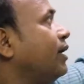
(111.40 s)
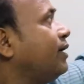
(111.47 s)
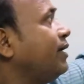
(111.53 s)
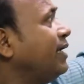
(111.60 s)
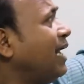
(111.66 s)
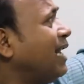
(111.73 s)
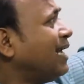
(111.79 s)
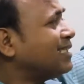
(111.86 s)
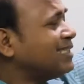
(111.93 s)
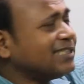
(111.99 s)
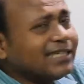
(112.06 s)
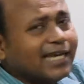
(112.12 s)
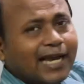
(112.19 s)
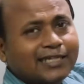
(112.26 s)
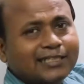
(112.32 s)
रियल
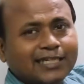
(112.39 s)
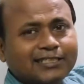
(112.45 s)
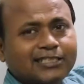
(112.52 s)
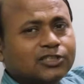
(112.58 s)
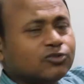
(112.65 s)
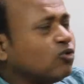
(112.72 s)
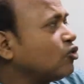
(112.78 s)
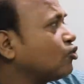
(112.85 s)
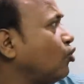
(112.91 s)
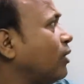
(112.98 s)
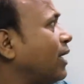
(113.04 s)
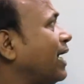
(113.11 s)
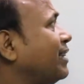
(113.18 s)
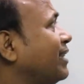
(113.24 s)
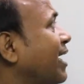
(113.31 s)
एक्सिस एक्स एक्सिस को क्यों
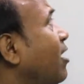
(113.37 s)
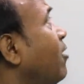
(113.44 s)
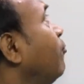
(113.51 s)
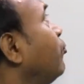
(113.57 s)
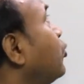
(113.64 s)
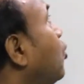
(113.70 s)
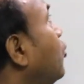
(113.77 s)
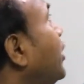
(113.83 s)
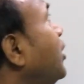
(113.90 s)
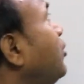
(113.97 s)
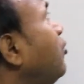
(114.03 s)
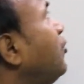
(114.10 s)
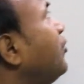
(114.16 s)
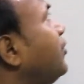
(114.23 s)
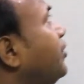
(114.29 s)
कहते हैं क्योंकि
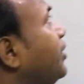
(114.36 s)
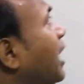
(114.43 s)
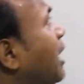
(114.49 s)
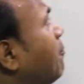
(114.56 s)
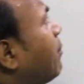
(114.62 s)
जो रियल